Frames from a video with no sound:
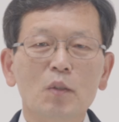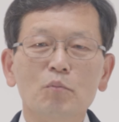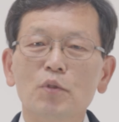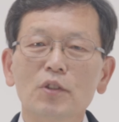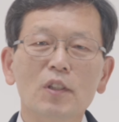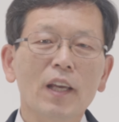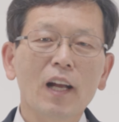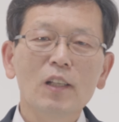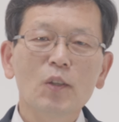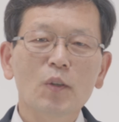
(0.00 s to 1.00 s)
무엇을
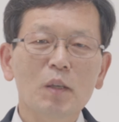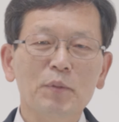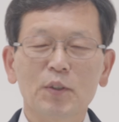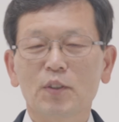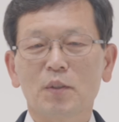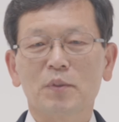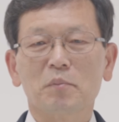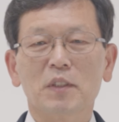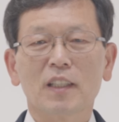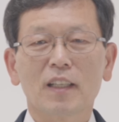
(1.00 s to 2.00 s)
하려고 할 필요는
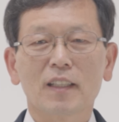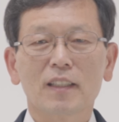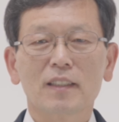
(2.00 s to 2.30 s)
없습니다.